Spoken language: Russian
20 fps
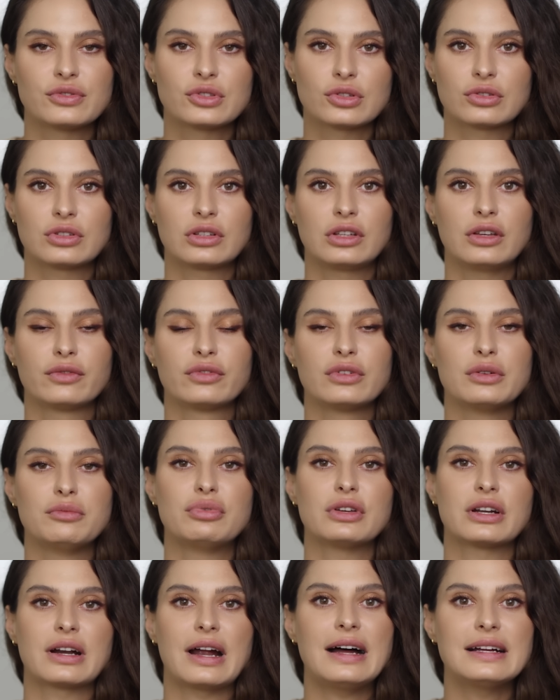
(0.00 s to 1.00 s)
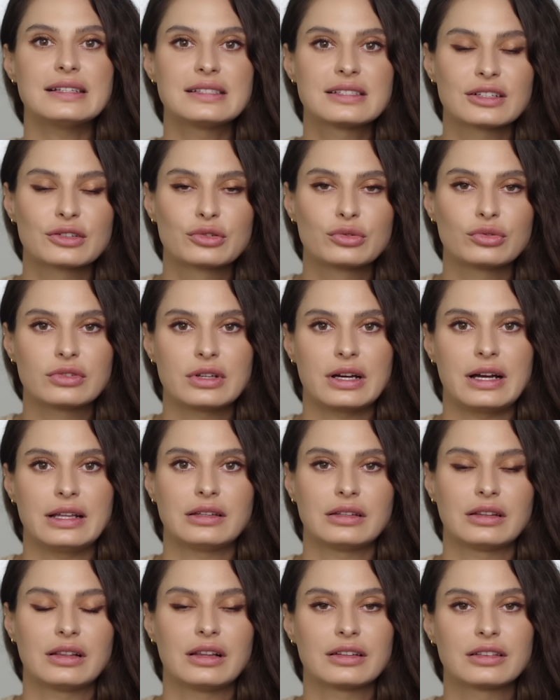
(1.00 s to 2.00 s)
все-таки выбираться
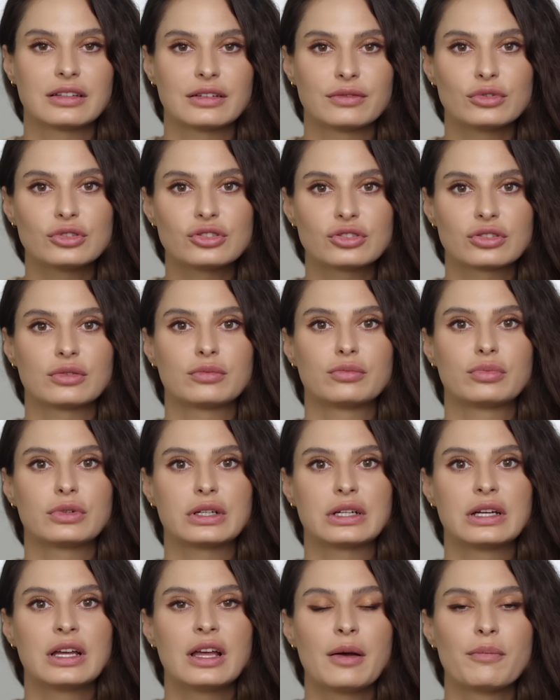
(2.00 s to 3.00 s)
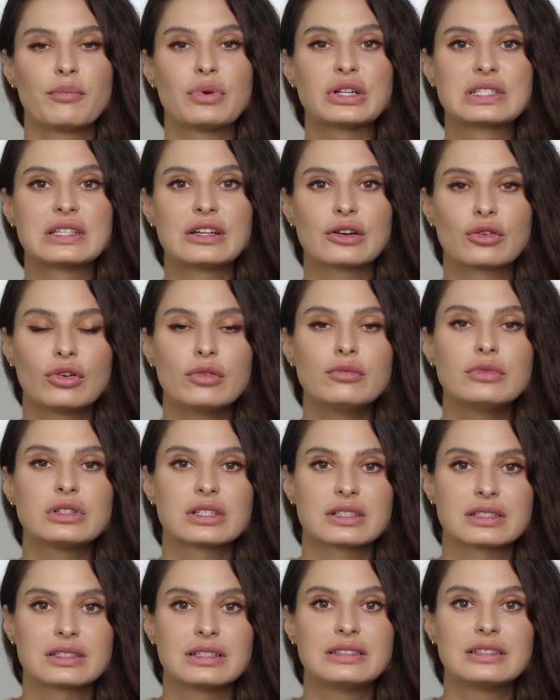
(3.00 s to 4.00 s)
куда-то для того, чтобы
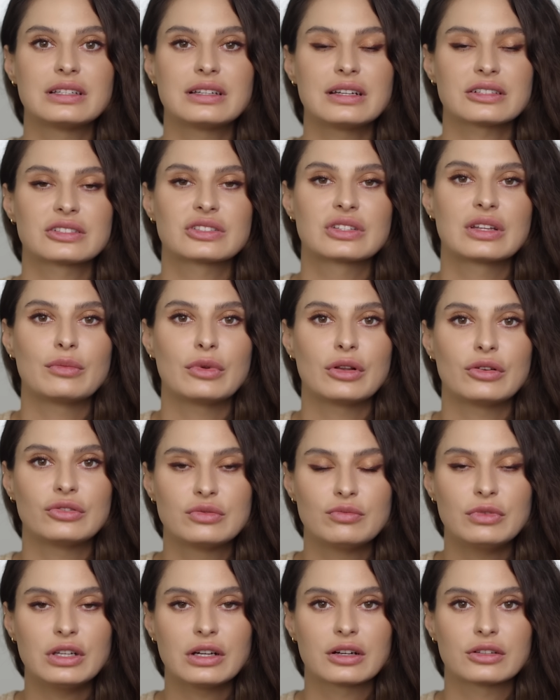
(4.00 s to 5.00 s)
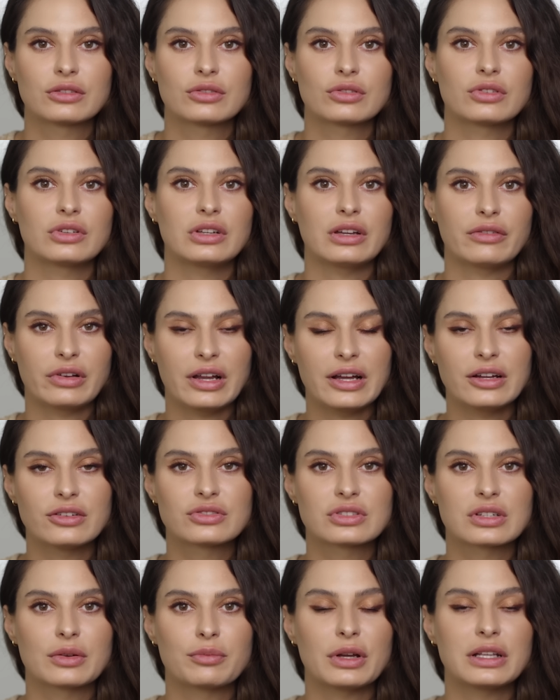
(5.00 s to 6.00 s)
познакомиться с интересными людьми, которые
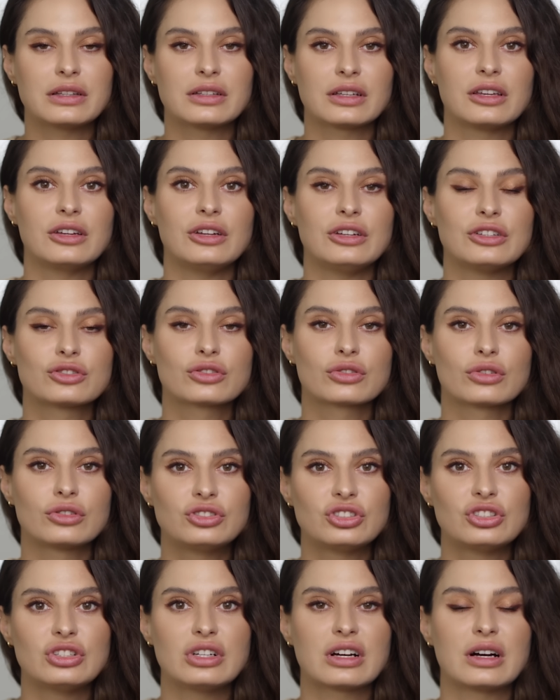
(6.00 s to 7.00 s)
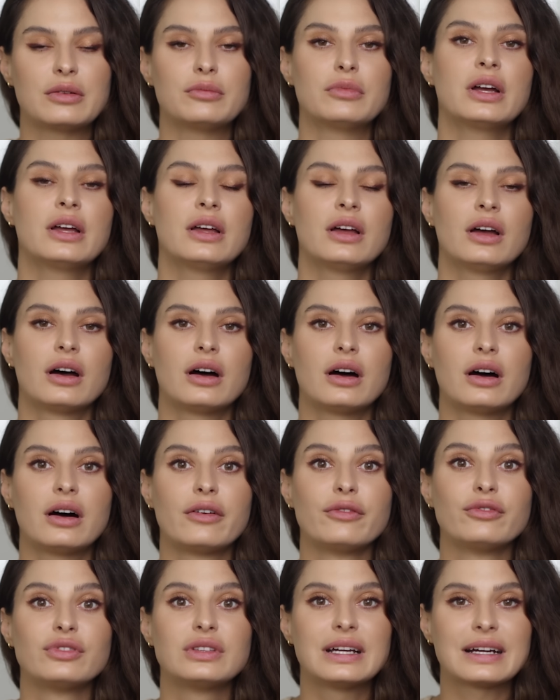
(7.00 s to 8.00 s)
являются, опять-таки, источником
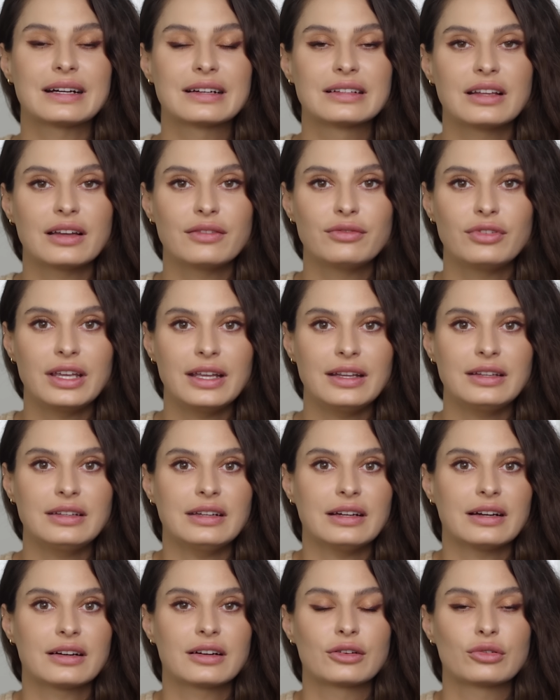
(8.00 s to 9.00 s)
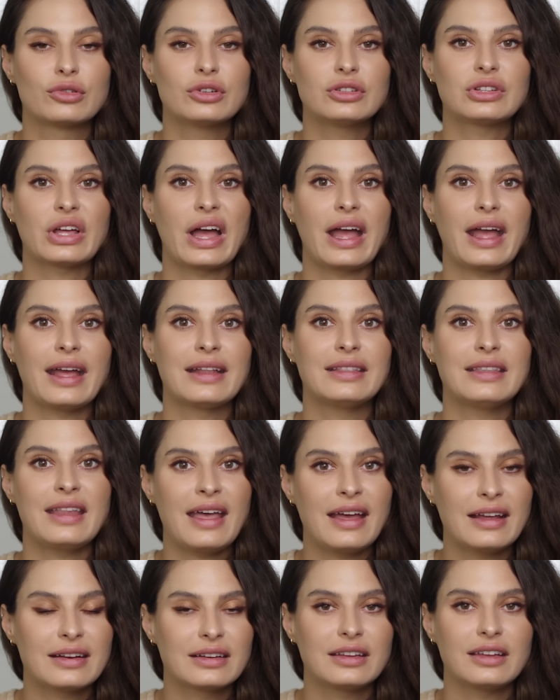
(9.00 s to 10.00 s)
э, вдохновения, какой-то
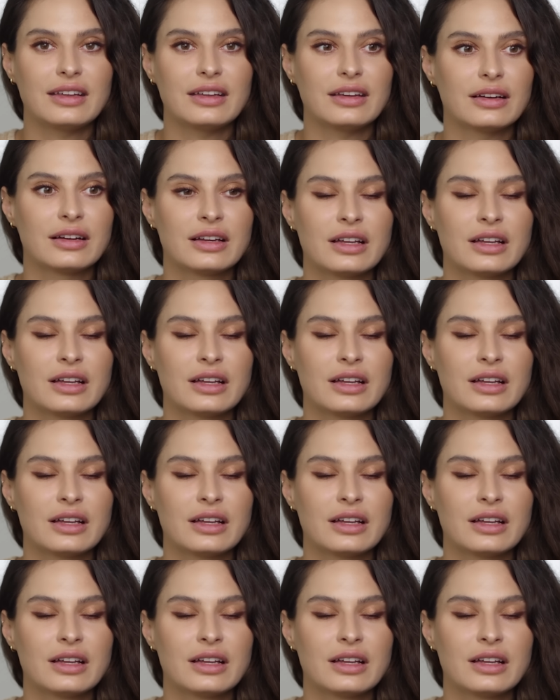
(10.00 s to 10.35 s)
энергии.